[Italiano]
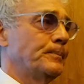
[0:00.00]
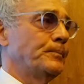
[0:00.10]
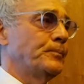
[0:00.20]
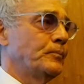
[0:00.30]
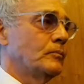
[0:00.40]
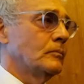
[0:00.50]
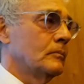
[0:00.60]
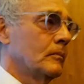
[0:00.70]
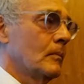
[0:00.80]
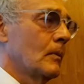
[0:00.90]
giovedì mattina alle
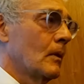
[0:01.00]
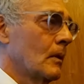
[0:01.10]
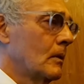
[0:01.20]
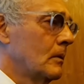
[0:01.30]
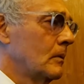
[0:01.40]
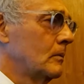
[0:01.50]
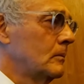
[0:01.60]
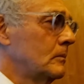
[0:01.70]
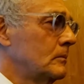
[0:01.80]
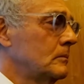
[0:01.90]
10 con quale stato
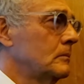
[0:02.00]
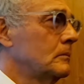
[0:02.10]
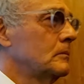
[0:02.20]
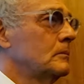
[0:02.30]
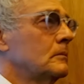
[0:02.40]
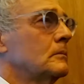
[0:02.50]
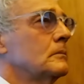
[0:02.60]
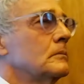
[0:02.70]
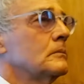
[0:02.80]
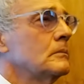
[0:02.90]
d'animo di, cioè, sarai?